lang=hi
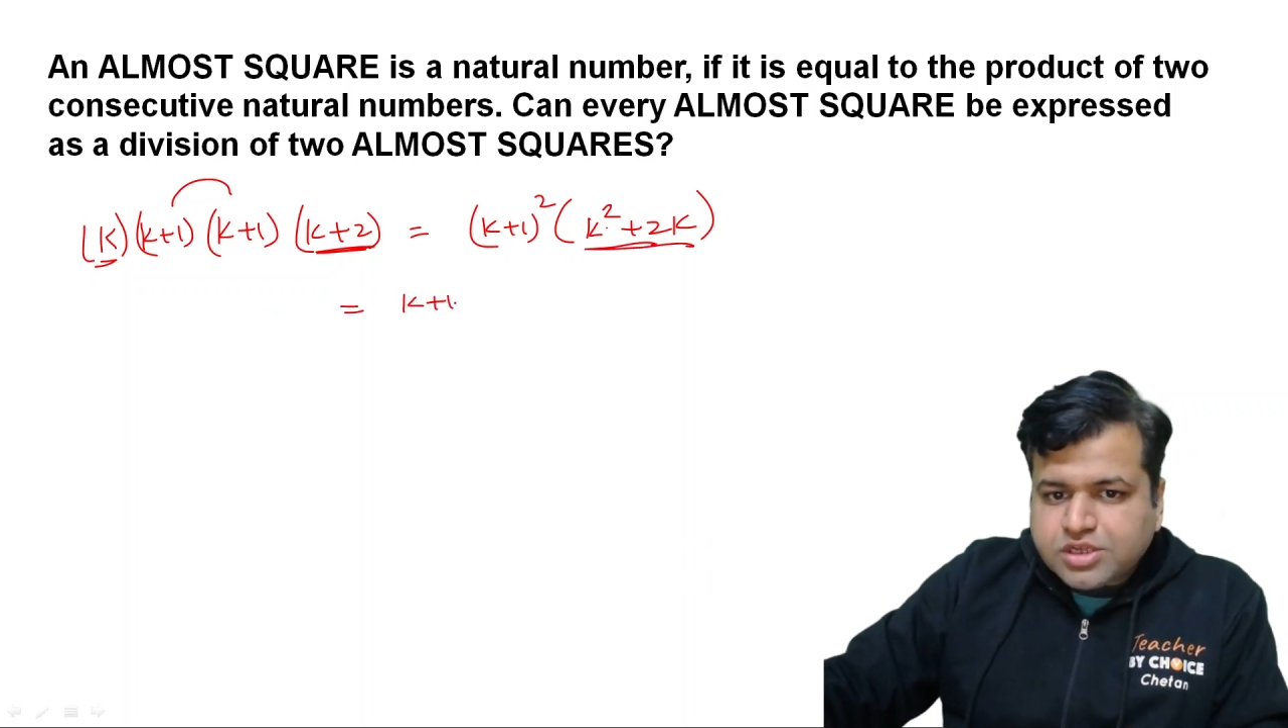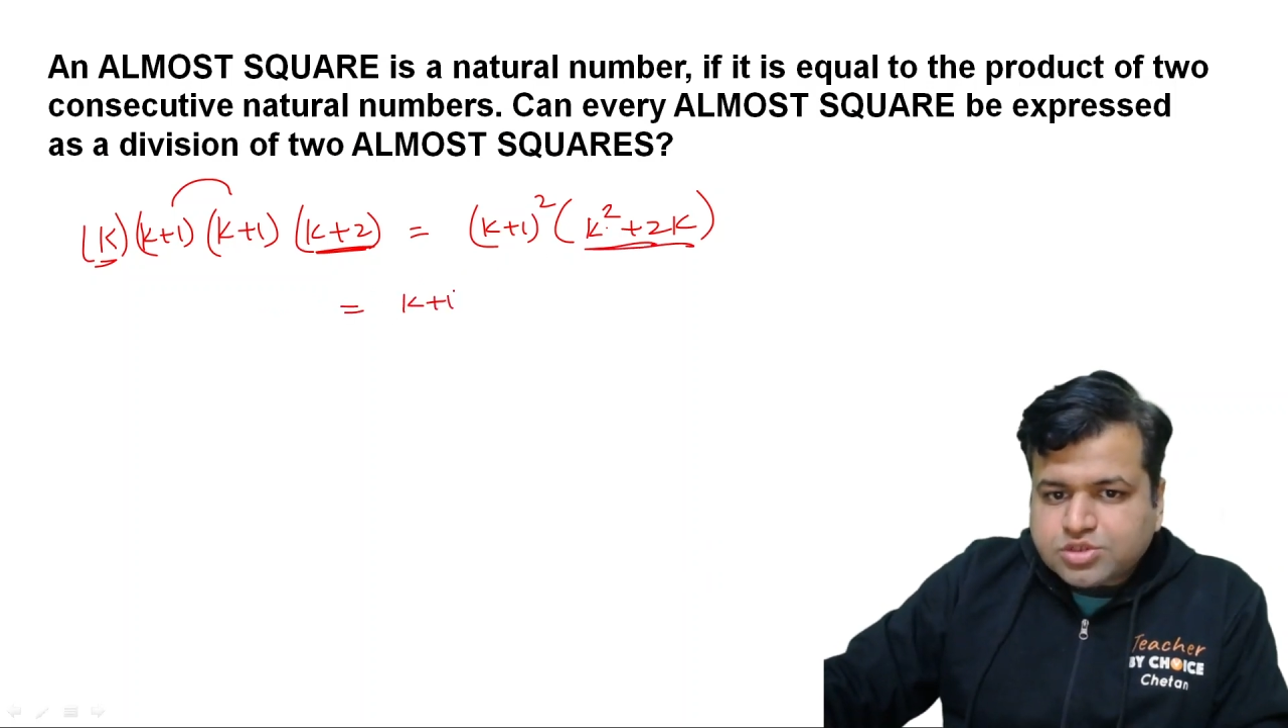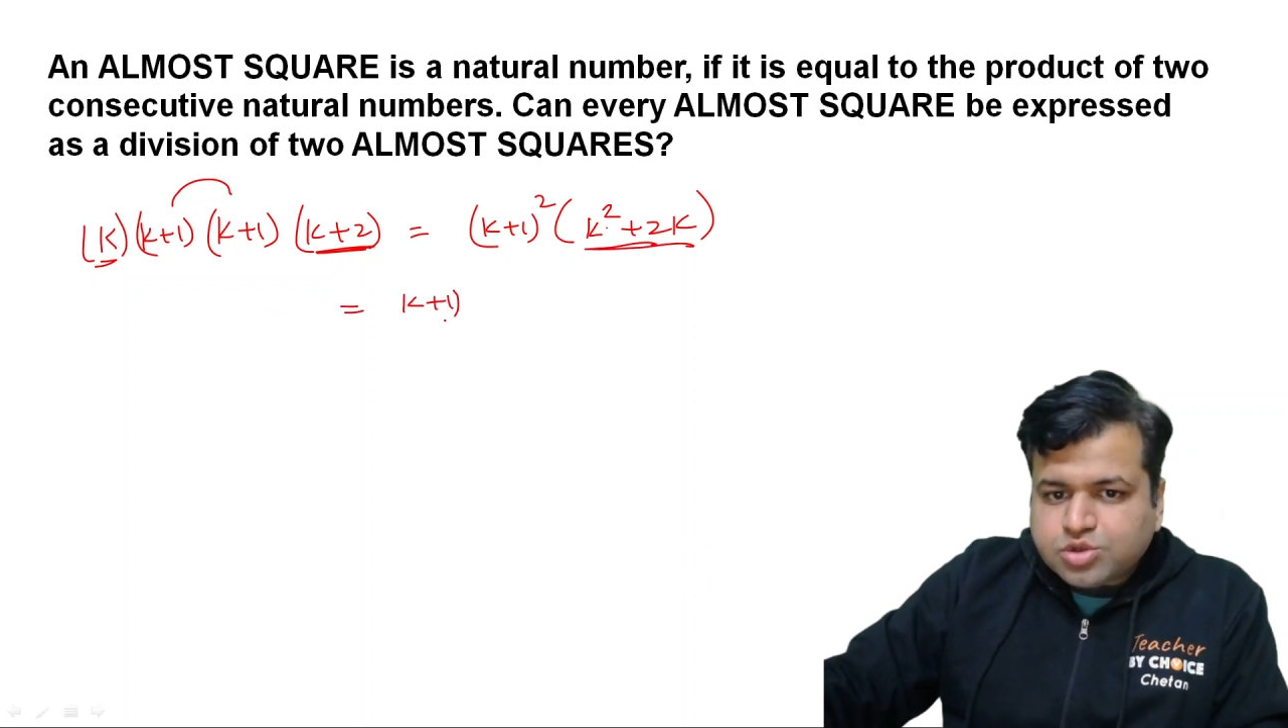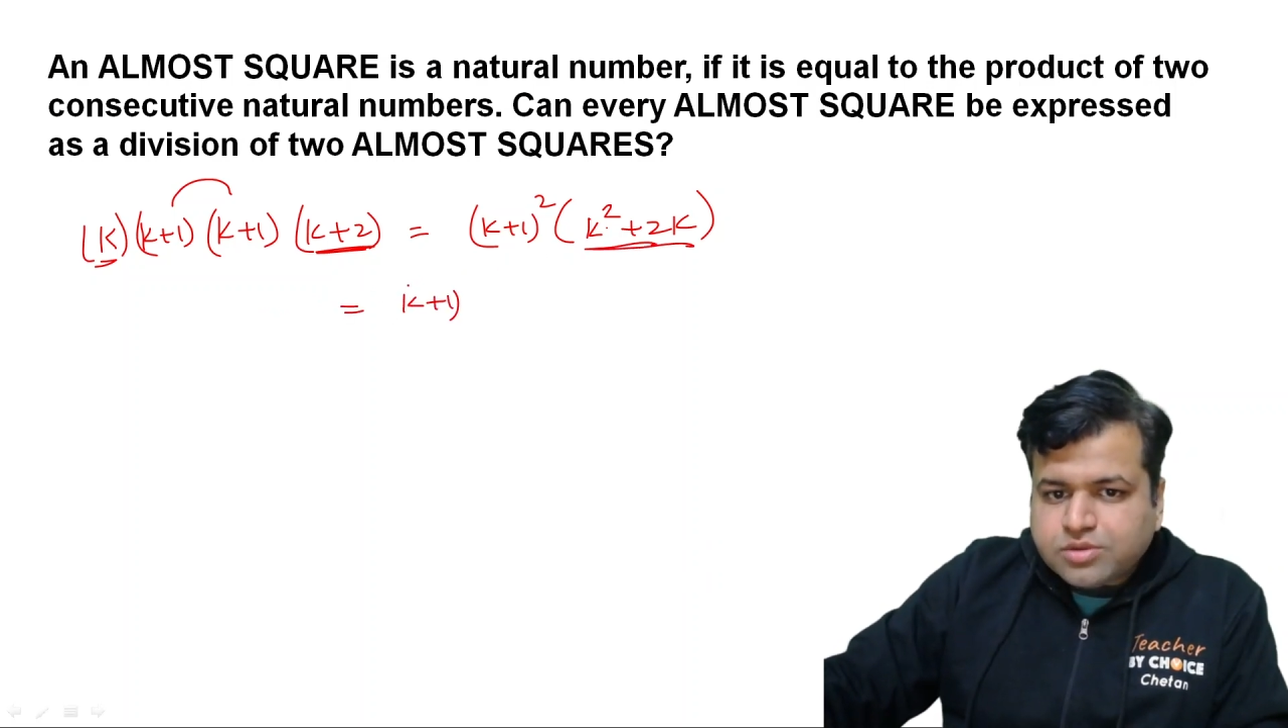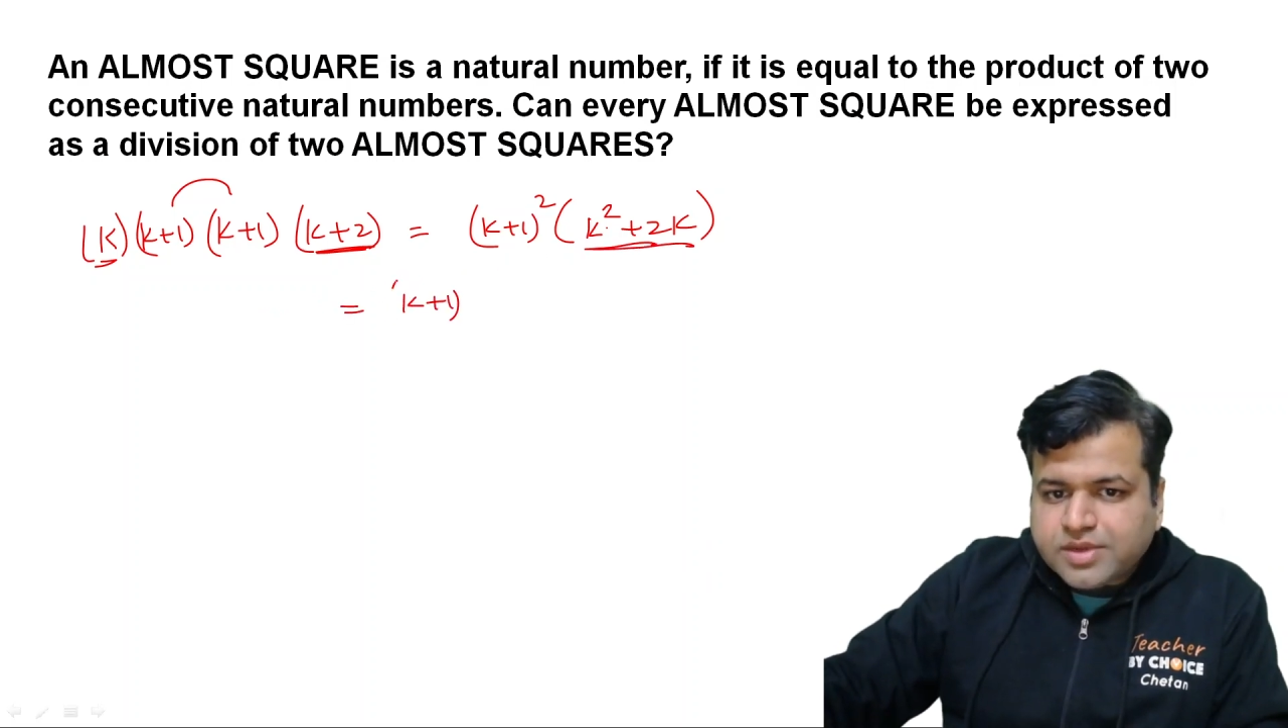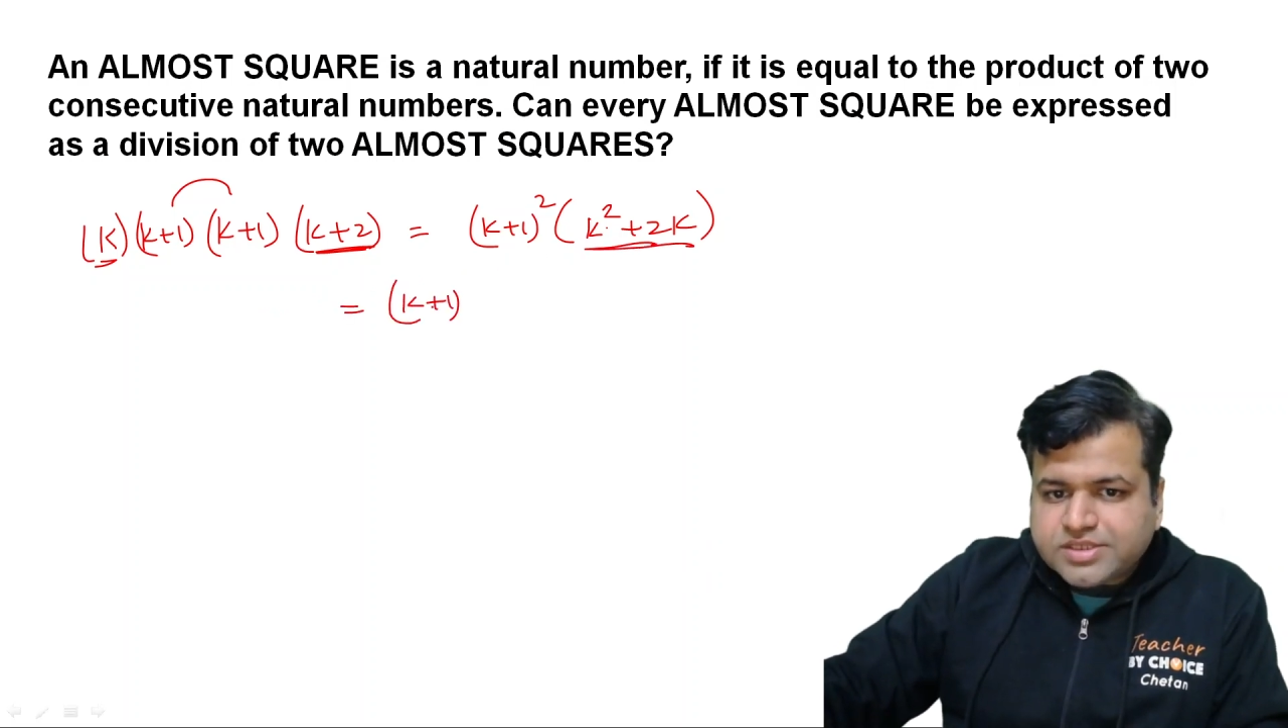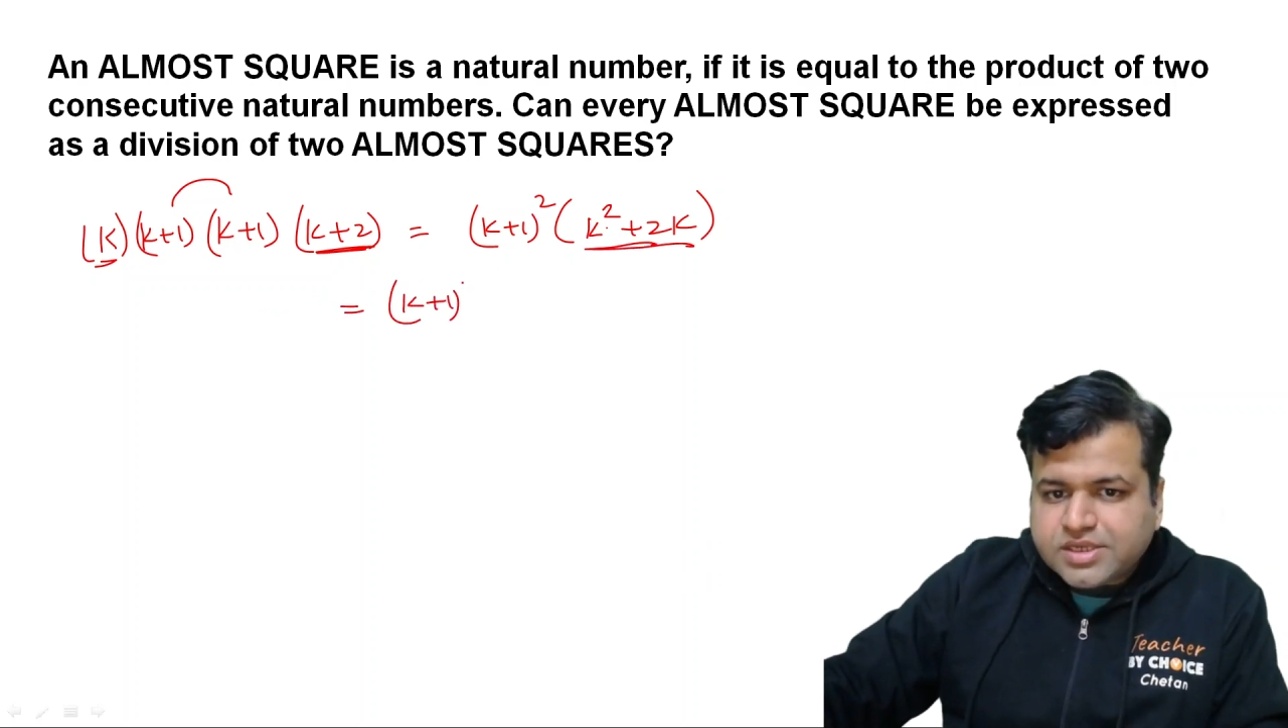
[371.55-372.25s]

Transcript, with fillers: इसको तो हम ऐसे